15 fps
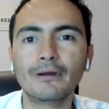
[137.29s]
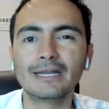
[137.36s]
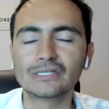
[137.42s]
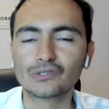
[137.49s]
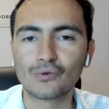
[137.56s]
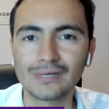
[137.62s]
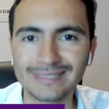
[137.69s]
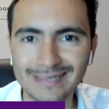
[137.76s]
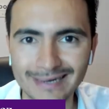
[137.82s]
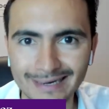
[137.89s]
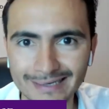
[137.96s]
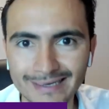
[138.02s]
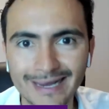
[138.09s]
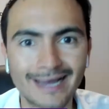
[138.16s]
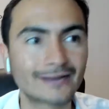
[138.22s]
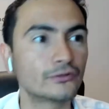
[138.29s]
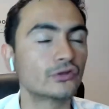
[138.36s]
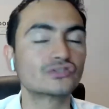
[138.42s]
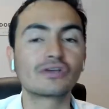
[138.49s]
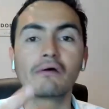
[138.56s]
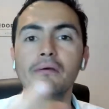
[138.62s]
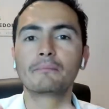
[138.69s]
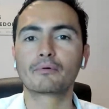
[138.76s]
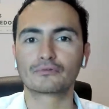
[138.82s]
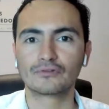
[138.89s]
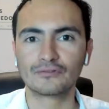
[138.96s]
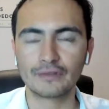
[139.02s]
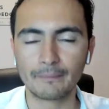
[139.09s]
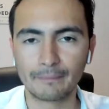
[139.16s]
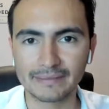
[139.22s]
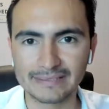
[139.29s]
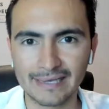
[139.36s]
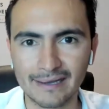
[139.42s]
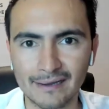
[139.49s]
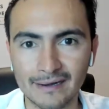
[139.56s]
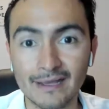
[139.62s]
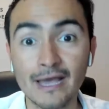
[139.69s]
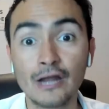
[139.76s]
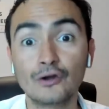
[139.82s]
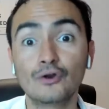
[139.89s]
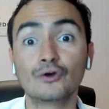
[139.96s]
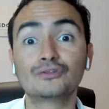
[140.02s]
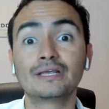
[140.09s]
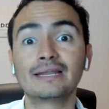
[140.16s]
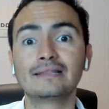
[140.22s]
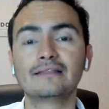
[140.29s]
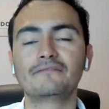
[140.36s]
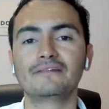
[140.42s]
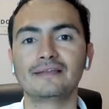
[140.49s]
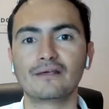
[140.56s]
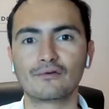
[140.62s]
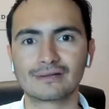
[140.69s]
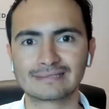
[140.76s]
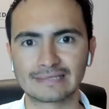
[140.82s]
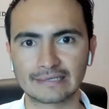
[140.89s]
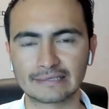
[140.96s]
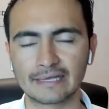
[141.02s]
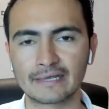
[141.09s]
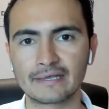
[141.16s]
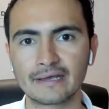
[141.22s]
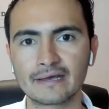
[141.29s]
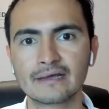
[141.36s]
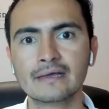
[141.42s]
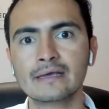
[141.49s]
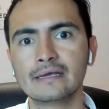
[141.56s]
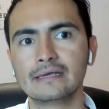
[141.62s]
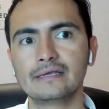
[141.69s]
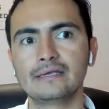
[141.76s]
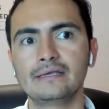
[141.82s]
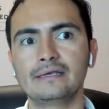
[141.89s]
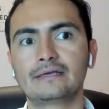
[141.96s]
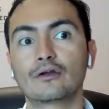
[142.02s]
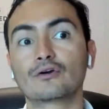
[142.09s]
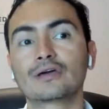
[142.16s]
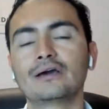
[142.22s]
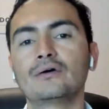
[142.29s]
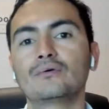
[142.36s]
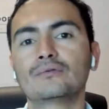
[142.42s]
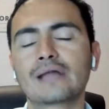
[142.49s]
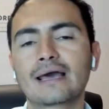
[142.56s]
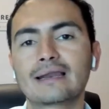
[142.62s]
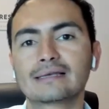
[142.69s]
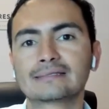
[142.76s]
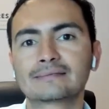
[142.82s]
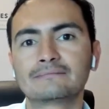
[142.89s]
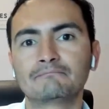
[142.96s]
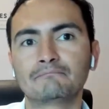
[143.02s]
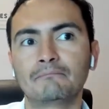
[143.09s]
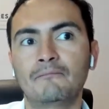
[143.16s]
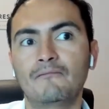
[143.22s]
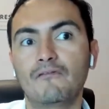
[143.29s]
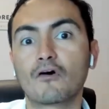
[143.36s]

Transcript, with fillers: pues les cuesta arrancar, no saben por dónde empezar, no tienen definida una estrategia y creo que una de las